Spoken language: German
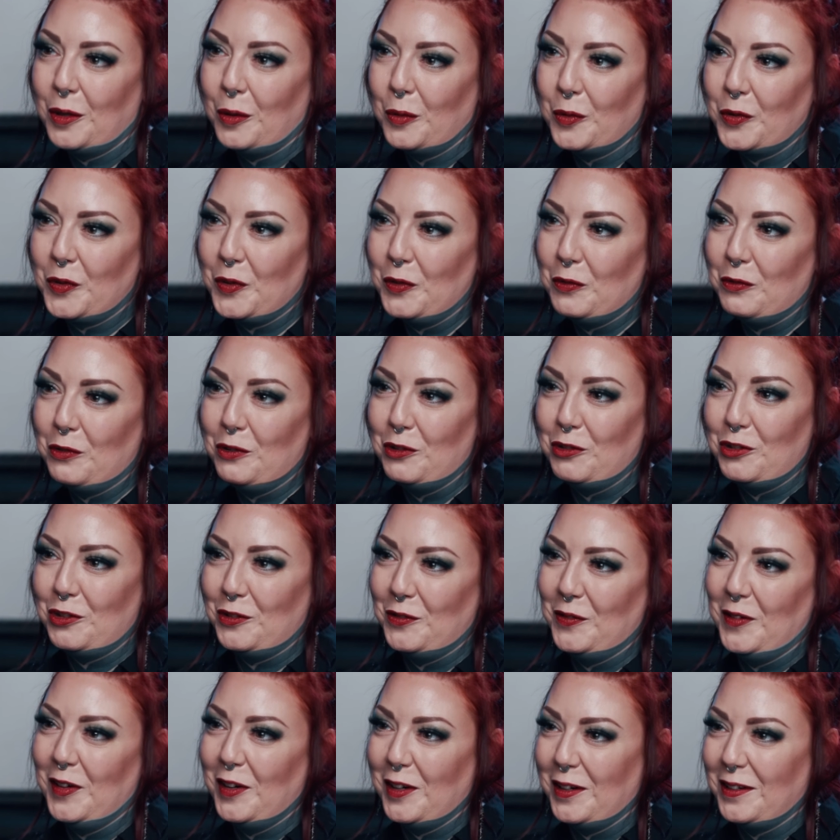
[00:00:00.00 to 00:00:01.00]

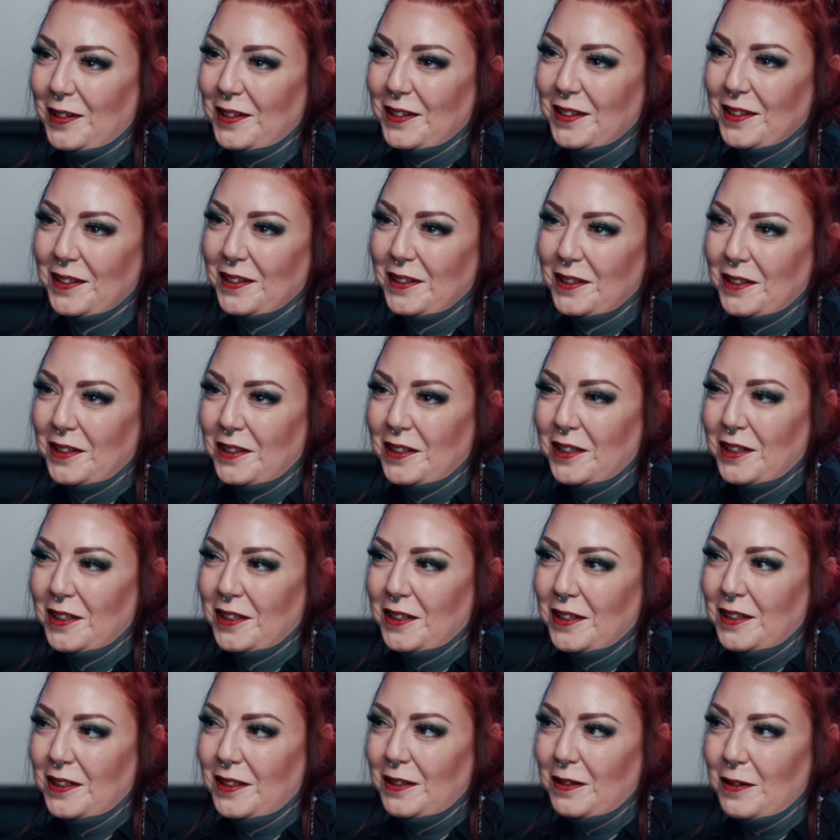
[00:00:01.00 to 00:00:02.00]
rausgefischt werden.
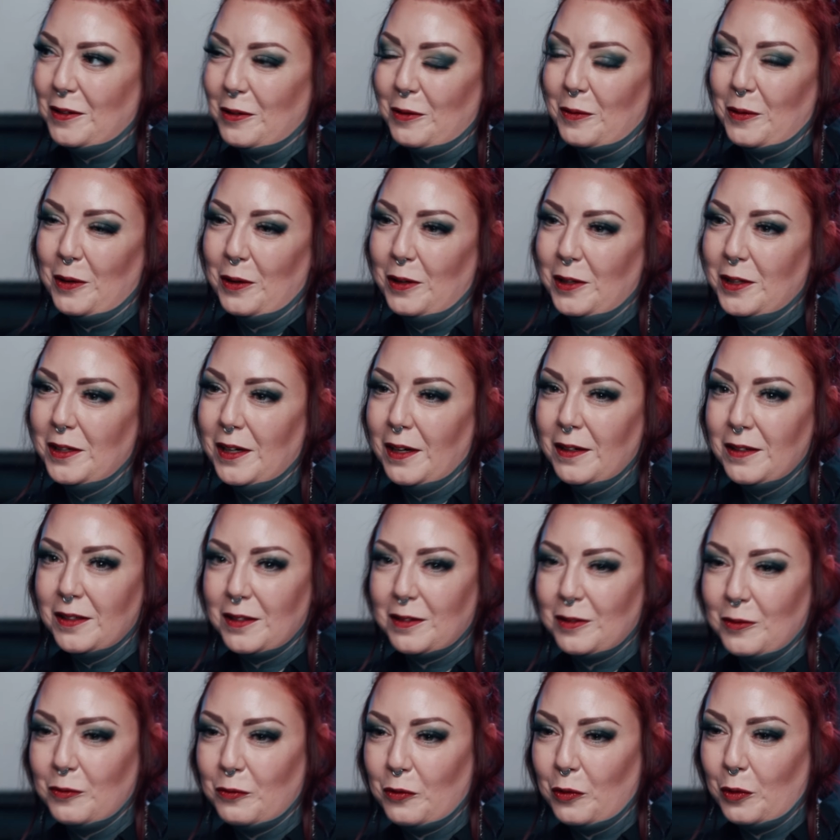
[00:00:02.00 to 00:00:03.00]
Mhm. Ja, in
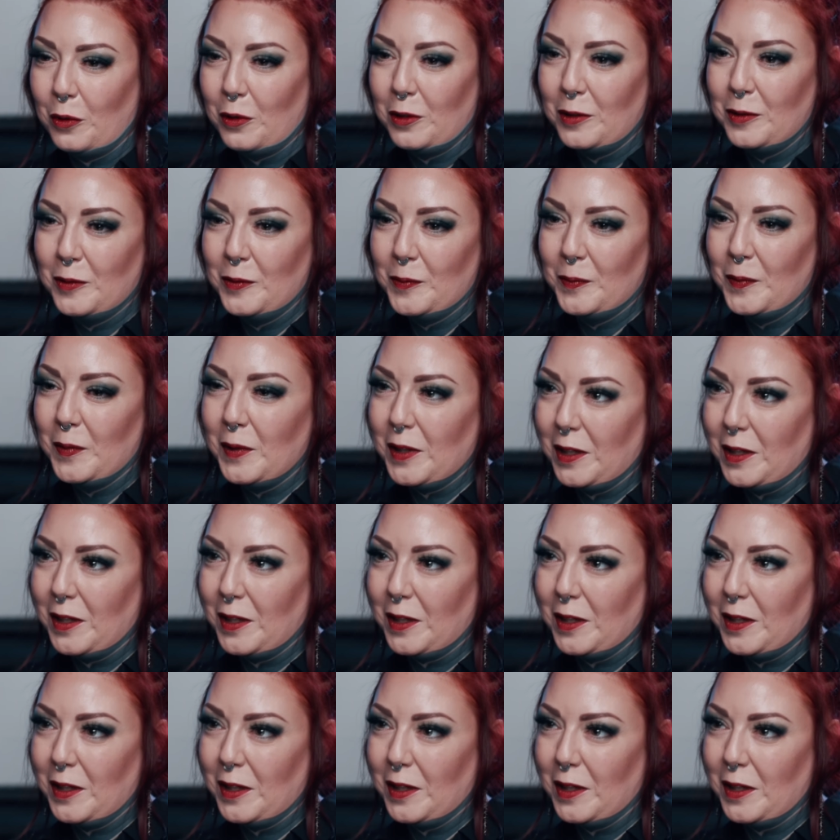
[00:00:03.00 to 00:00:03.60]
anderen Worten,